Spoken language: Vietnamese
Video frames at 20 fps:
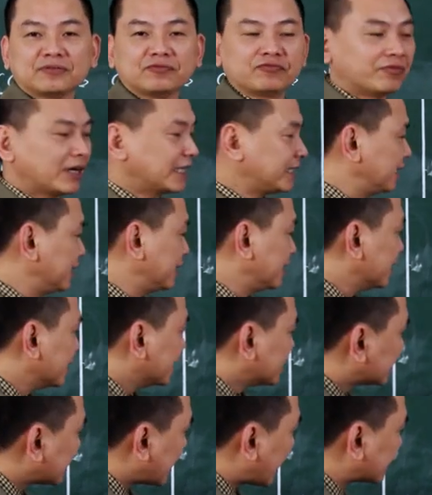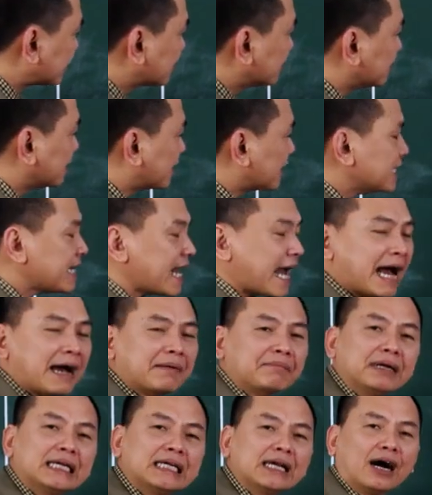Vậy thì giả sử cái nhà
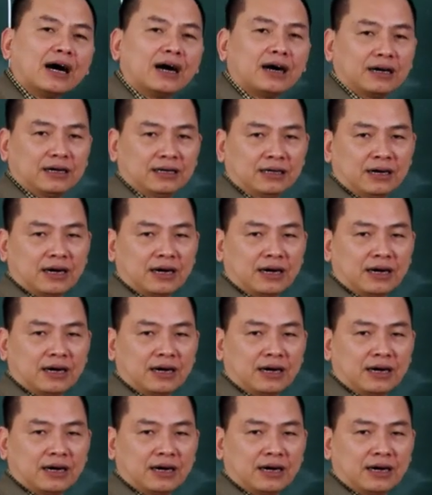mình ở